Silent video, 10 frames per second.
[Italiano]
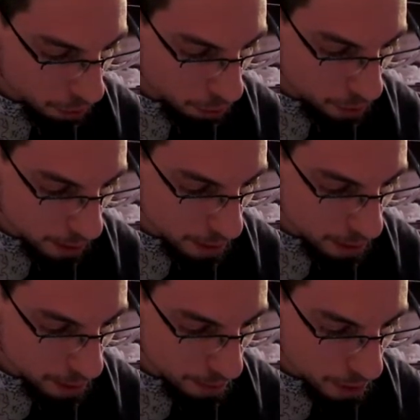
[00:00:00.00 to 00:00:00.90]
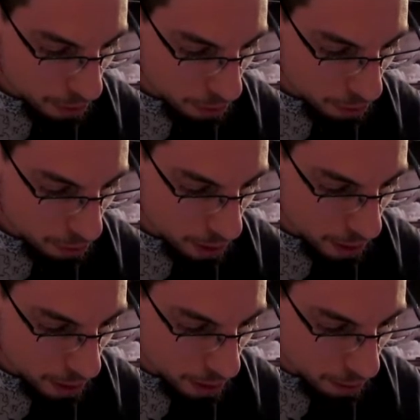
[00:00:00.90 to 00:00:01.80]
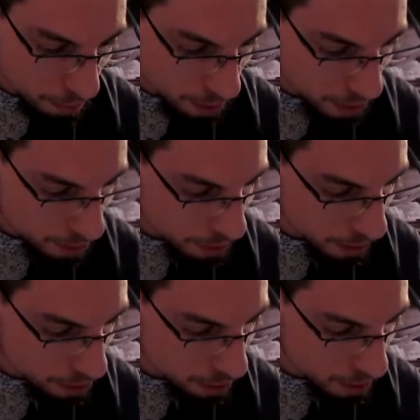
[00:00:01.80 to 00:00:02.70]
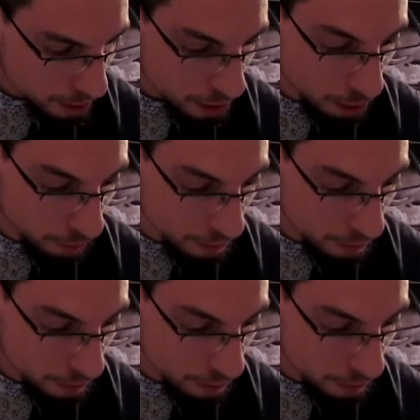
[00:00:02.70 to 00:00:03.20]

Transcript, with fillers: o un atteggiamento suggeriti da un personaggio che si trova